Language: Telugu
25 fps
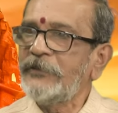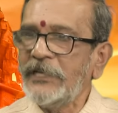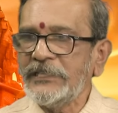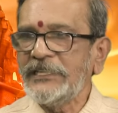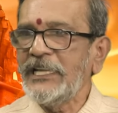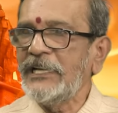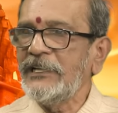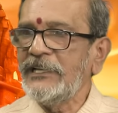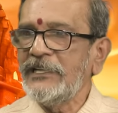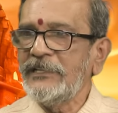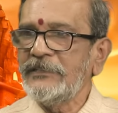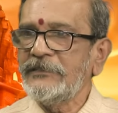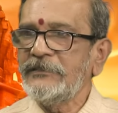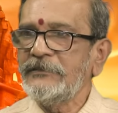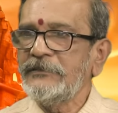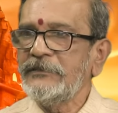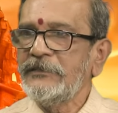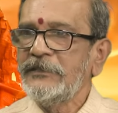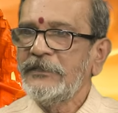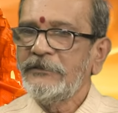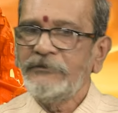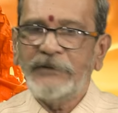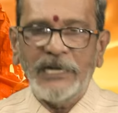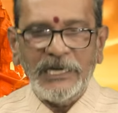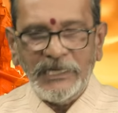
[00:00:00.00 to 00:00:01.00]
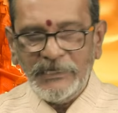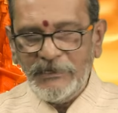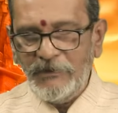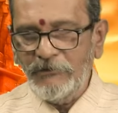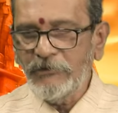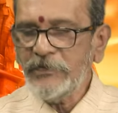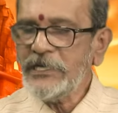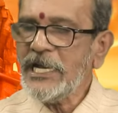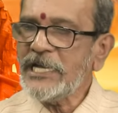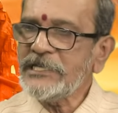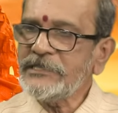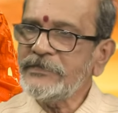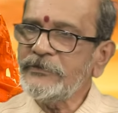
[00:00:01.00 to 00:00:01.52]
వదలలేదు వాళ్ళకి
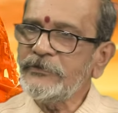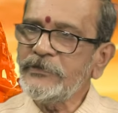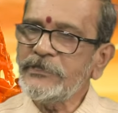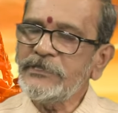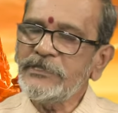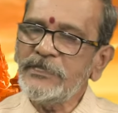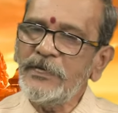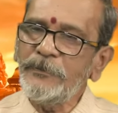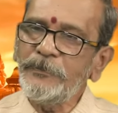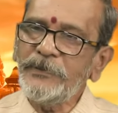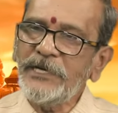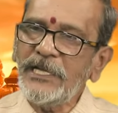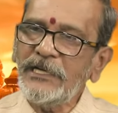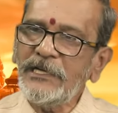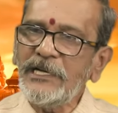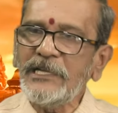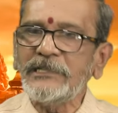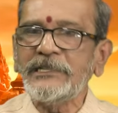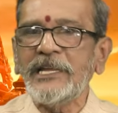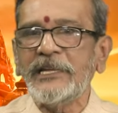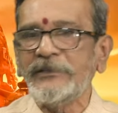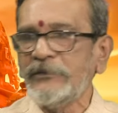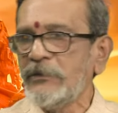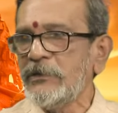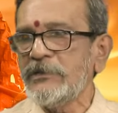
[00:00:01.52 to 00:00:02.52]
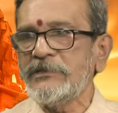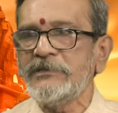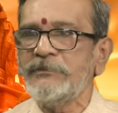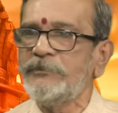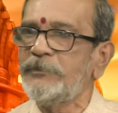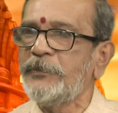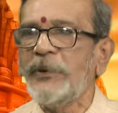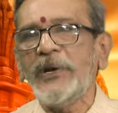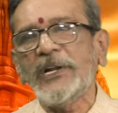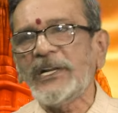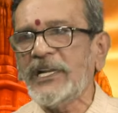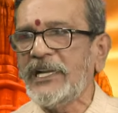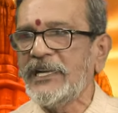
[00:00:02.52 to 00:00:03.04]
అవకాశం వచ్చినప్పుడల్లా దానికోసం
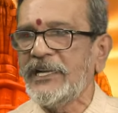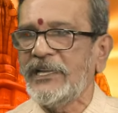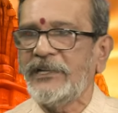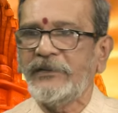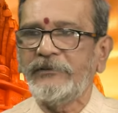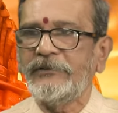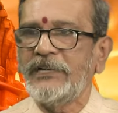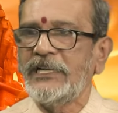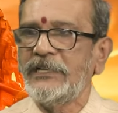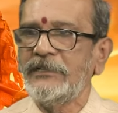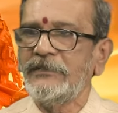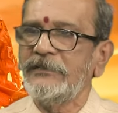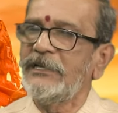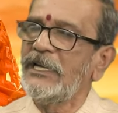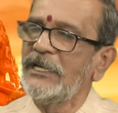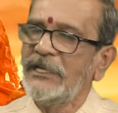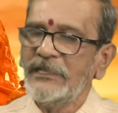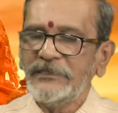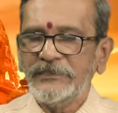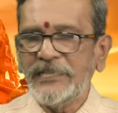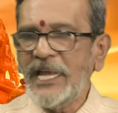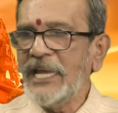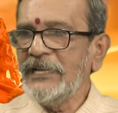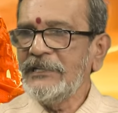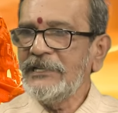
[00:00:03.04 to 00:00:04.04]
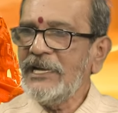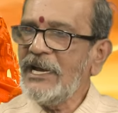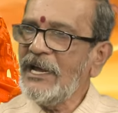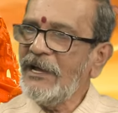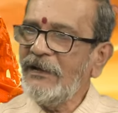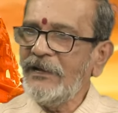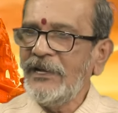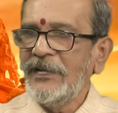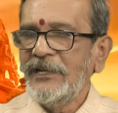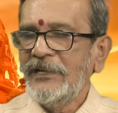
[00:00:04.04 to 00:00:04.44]
పోరాడారు వాళ్ళు దానికి